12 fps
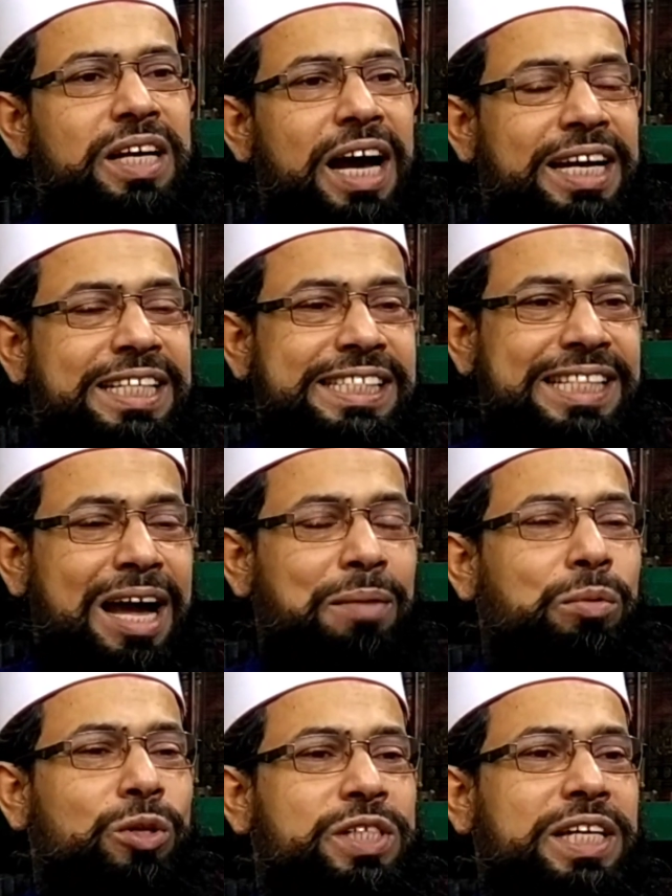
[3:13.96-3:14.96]
আর ইসলাম
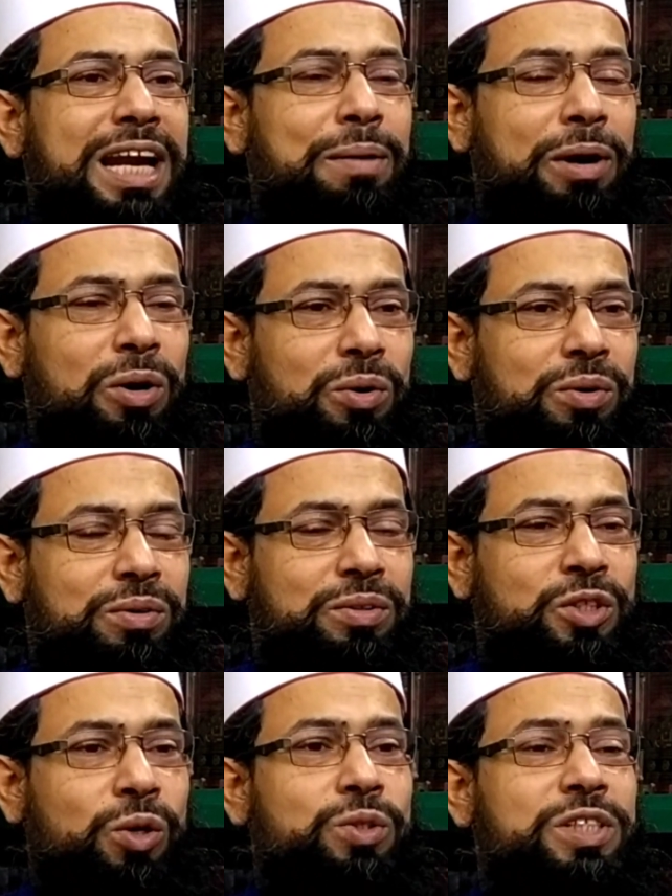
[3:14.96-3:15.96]
বলছে নাবালক
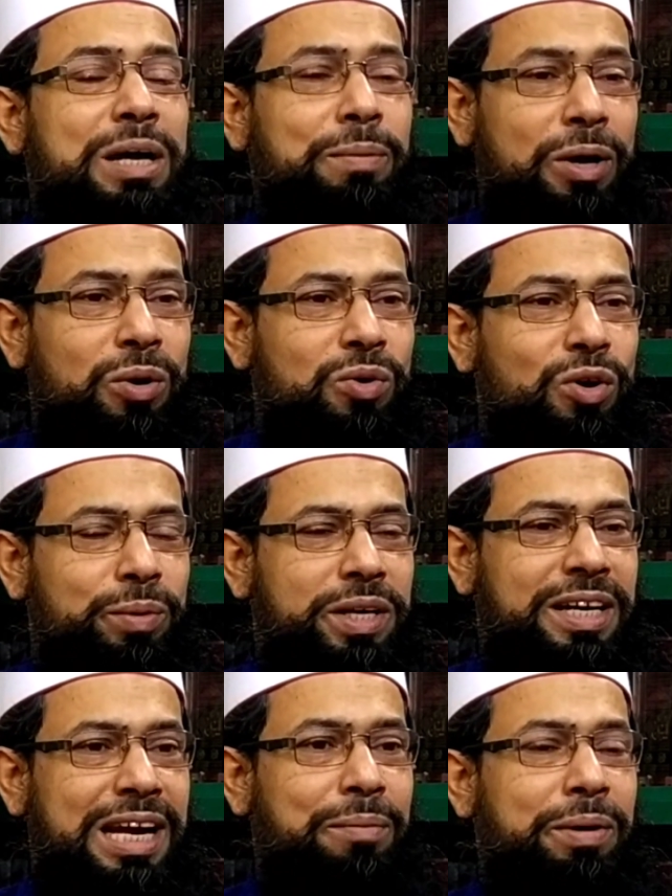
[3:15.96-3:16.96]
যখন সাবালক হবে
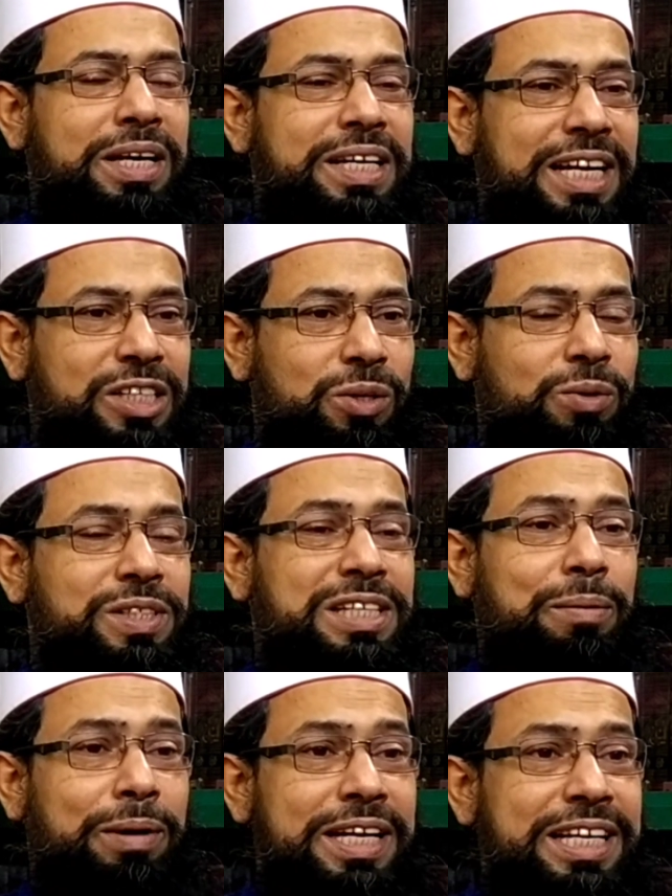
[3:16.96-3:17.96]
নাবালিকা যখন
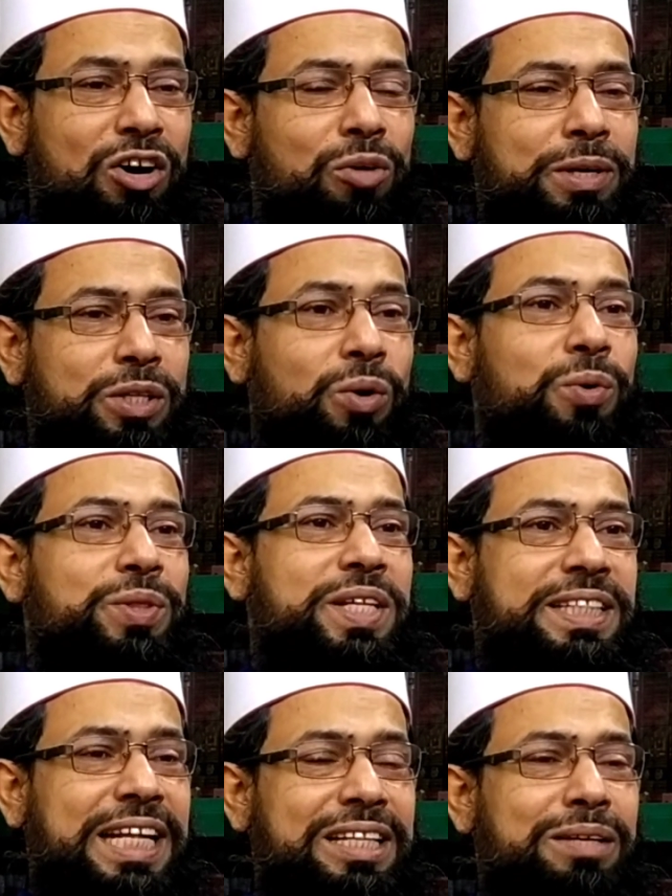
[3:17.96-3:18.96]
সাবালিকা হবে তখন
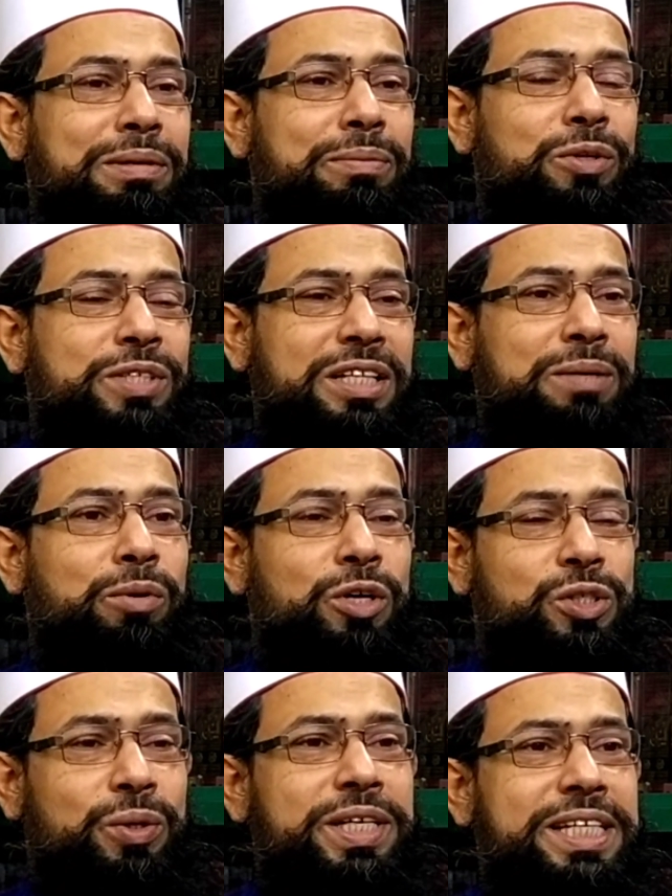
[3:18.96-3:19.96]
থেকে তাদের বিবাহ
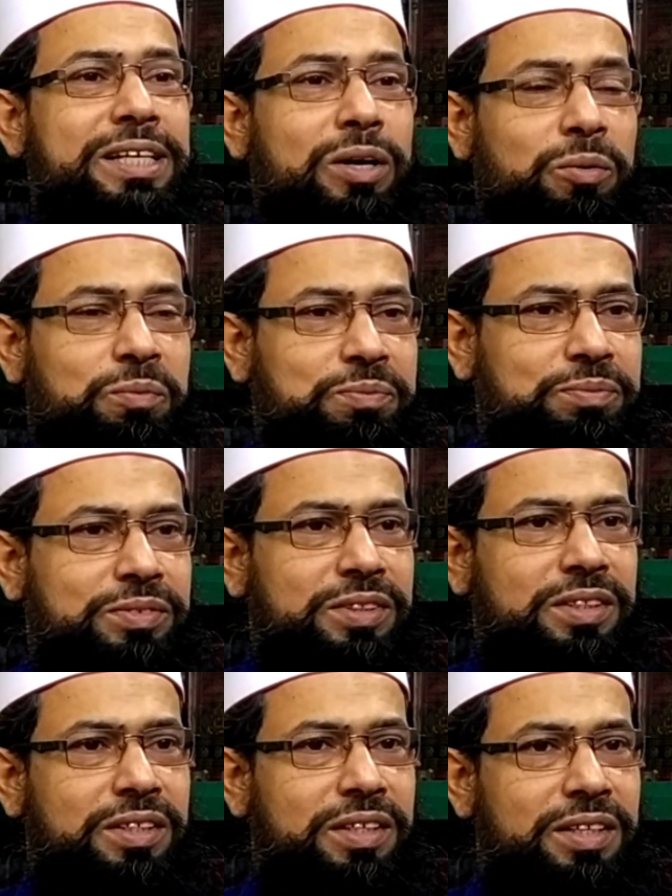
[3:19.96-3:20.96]
বয়স হয়েই গেল
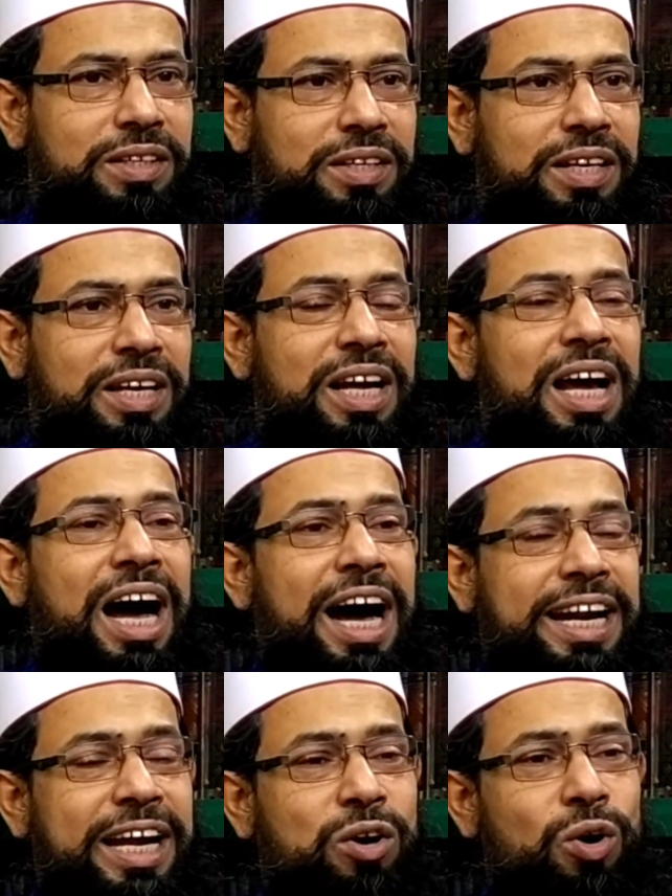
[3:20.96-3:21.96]

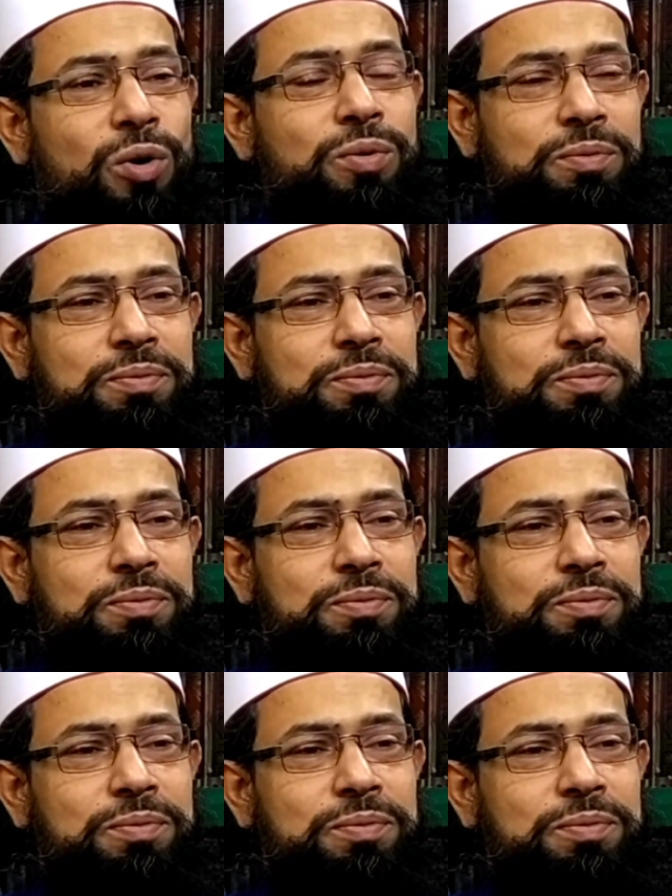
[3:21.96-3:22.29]
আর এখন